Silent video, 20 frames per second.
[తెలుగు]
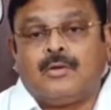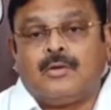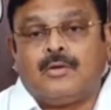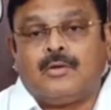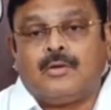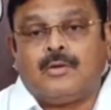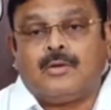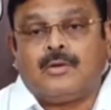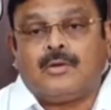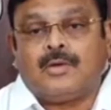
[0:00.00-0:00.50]

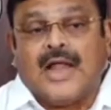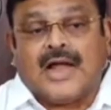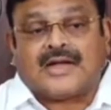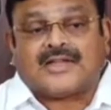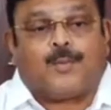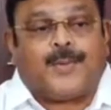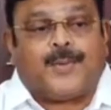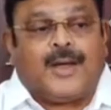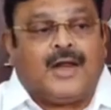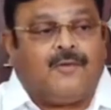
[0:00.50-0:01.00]
లక్షల కోట్ల
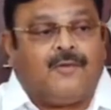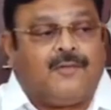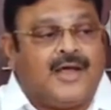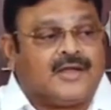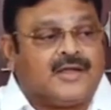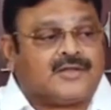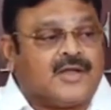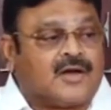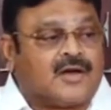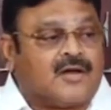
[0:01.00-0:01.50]
రూపాయలు
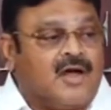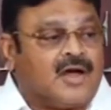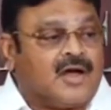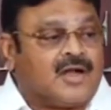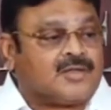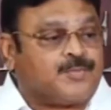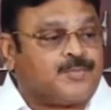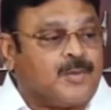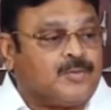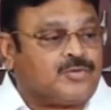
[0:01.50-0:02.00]
వైఎస్ఆర్
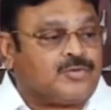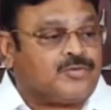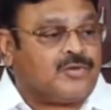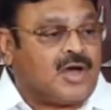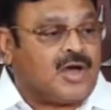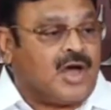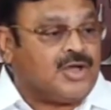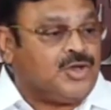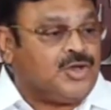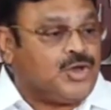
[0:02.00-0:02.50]
కాంగ్రెస్
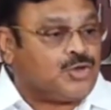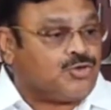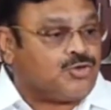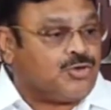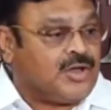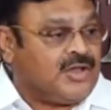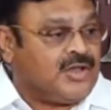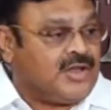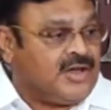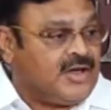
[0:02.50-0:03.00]
ప్రభుత్వం
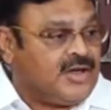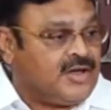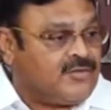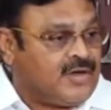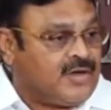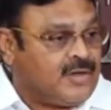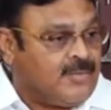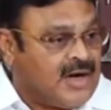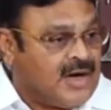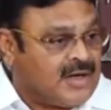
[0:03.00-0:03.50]
కాజేస్తున్నది
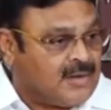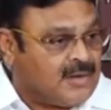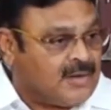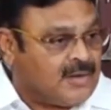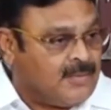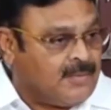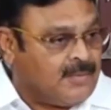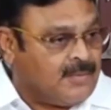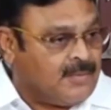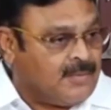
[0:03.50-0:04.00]
అనేటువంటి మాట
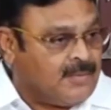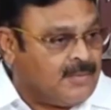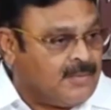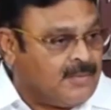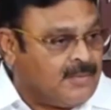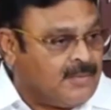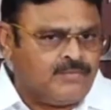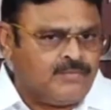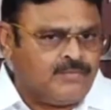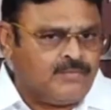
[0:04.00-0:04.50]
మాట్లాడారు
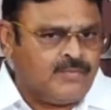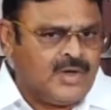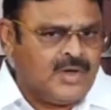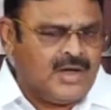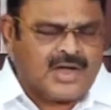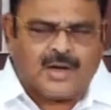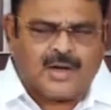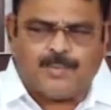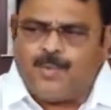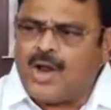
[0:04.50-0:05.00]

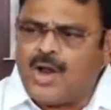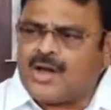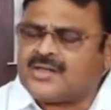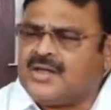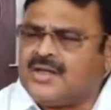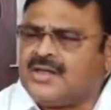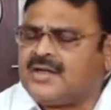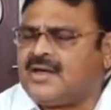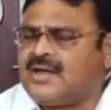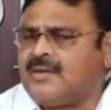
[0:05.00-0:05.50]
లిక్కర్
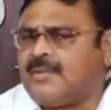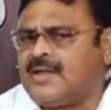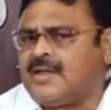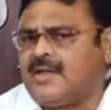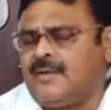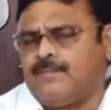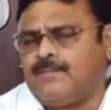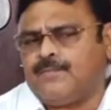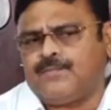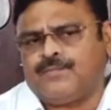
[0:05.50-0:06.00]
పాలసీ ఏంటండి
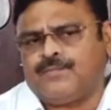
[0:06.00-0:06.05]
మాది